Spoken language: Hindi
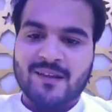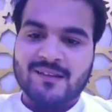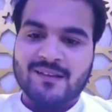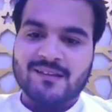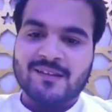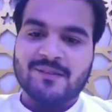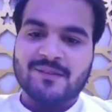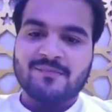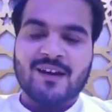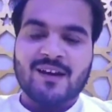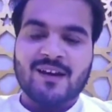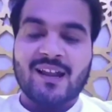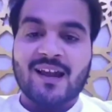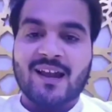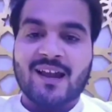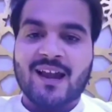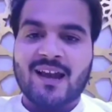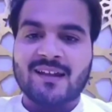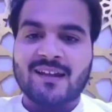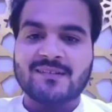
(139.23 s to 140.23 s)
पहली बात तो हम
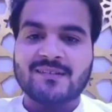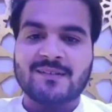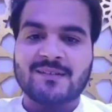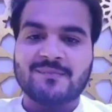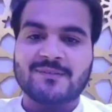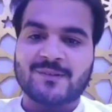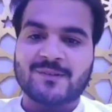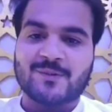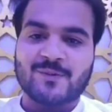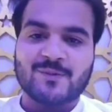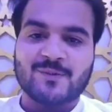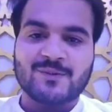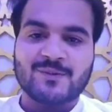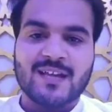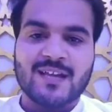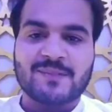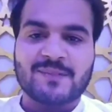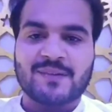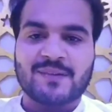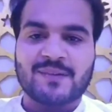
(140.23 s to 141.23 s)
कलाकार हैं जो हमने
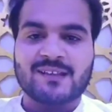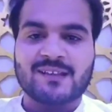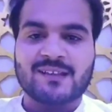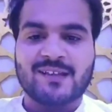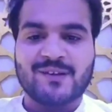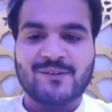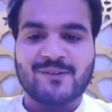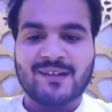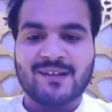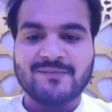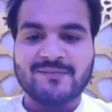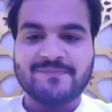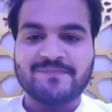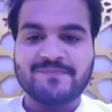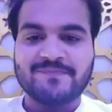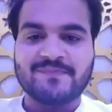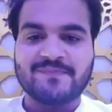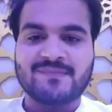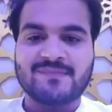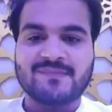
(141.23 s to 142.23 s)
कोनो जात पात ना होला
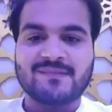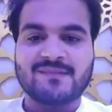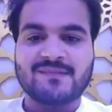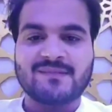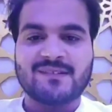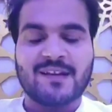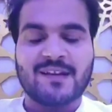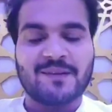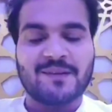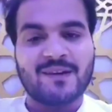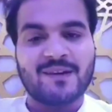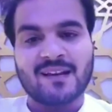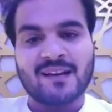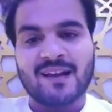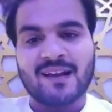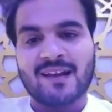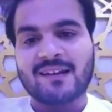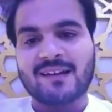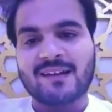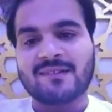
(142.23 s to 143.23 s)

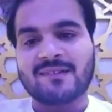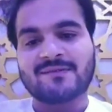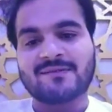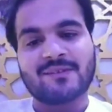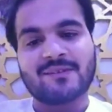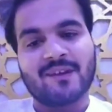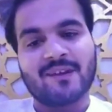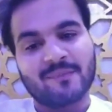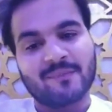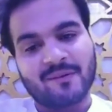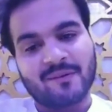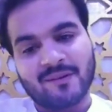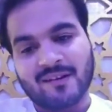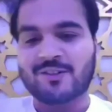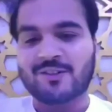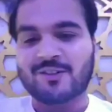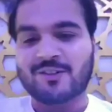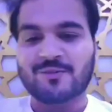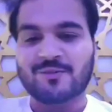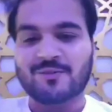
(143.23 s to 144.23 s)
हमारे गाना हम
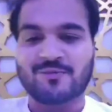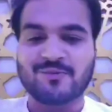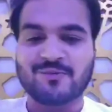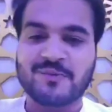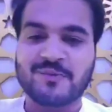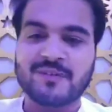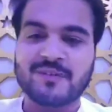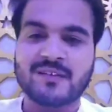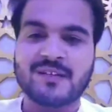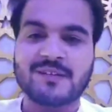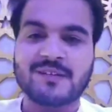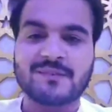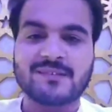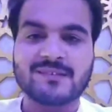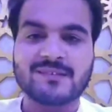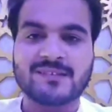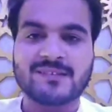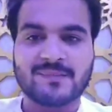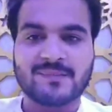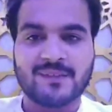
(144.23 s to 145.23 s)
कई इंटरव्यू में भी
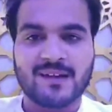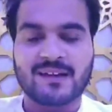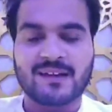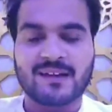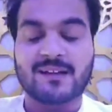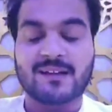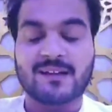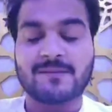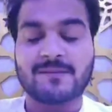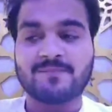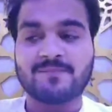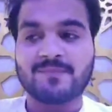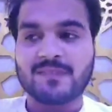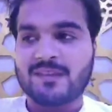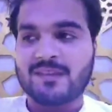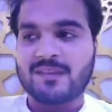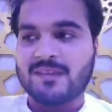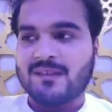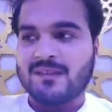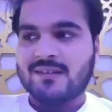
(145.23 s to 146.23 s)
कल मनी कि हमारे गाना
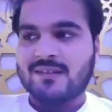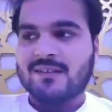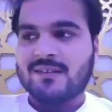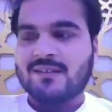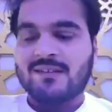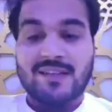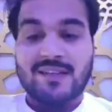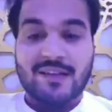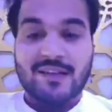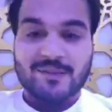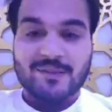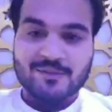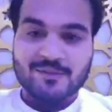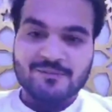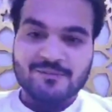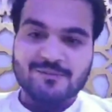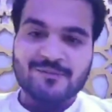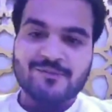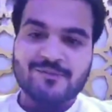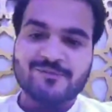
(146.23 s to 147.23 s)

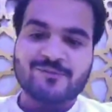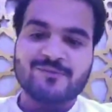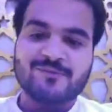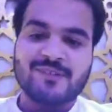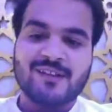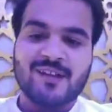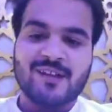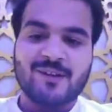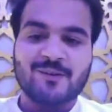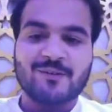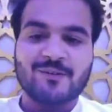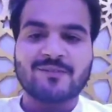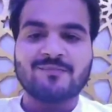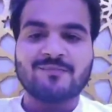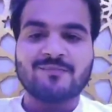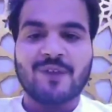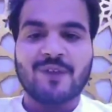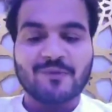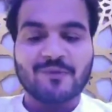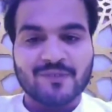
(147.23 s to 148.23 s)
यादव जी भी लोग सुने ला
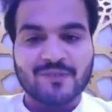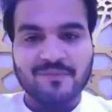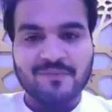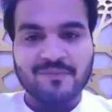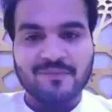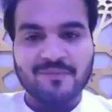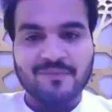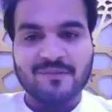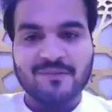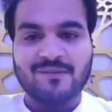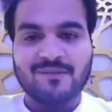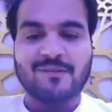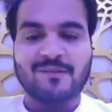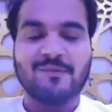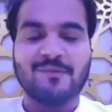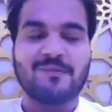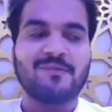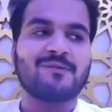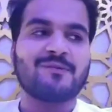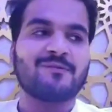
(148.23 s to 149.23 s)
लोग बाबू साहेब
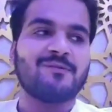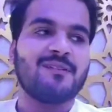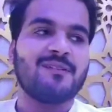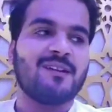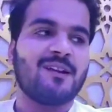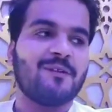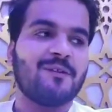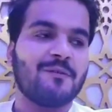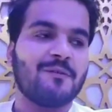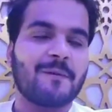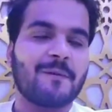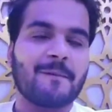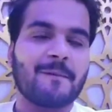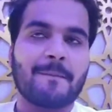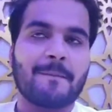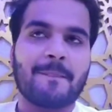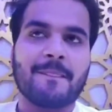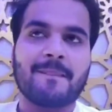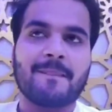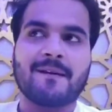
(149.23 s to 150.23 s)
जी लोग भी सुने ला लोग
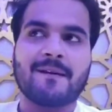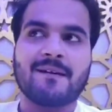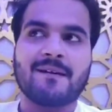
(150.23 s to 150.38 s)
